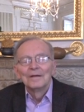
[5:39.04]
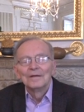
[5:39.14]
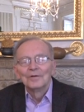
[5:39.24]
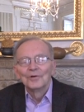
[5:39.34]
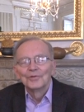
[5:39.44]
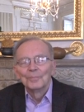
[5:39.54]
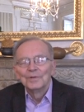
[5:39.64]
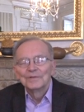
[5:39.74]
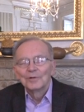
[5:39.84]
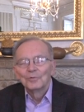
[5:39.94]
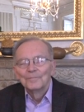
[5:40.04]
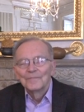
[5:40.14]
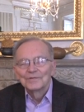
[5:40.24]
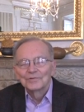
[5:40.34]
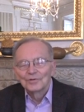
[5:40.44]
e, o to pytał,
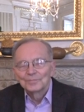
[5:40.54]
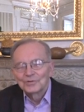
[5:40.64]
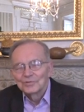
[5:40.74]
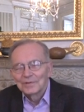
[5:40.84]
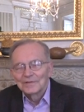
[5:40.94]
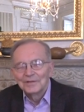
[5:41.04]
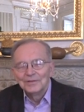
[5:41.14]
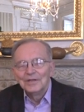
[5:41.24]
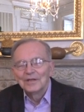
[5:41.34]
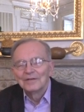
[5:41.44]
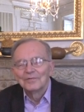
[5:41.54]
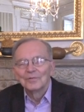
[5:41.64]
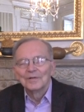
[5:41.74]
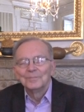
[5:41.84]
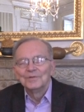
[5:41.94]
skąd przyszła ta idea w
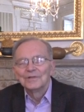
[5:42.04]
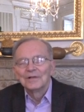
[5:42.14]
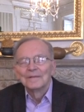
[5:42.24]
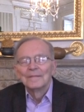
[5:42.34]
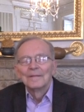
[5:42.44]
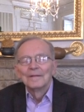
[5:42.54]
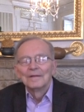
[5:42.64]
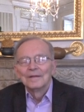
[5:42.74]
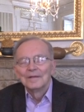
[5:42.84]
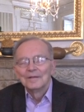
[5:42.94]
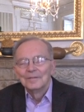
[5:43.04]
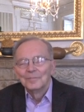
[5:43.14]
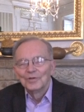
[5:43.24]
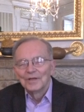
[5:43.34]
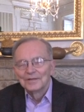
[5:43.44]
ogóle bicia e,
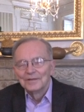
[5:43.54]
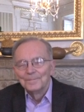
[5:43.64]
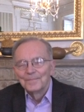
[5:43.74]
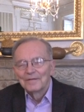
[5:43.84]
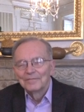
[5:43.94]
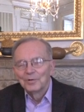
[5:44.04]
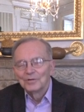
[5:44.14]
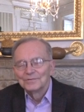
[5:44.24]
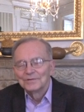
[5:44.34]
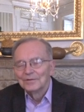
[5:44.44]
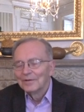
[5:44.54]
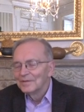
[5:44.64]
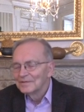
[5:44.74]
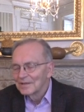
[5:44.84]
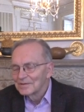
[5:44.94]
monety w Polsce. No
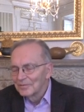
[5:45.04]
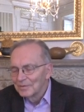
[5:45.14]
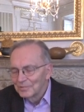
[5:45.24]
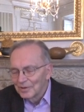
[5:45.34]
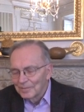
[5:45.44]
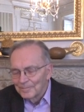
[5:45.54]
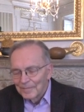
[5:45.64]
więc zacząłem to